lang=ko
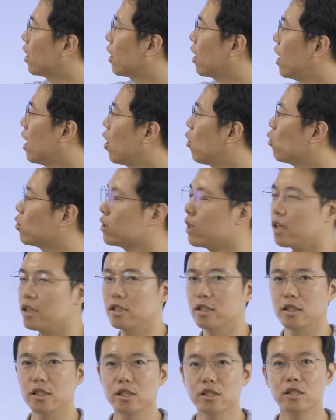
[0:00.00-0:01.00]
내가 하고자
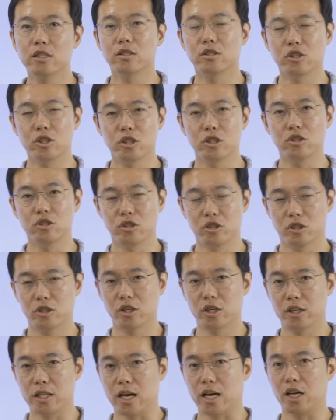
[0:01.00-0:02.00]
하는 일을
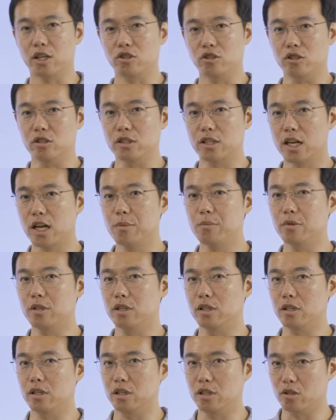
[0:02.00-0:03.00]
취해 나갈 수 있는
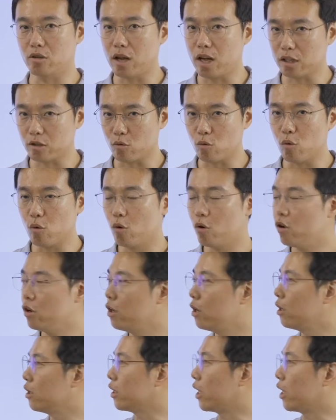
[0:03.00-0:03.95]
사람이기도 하고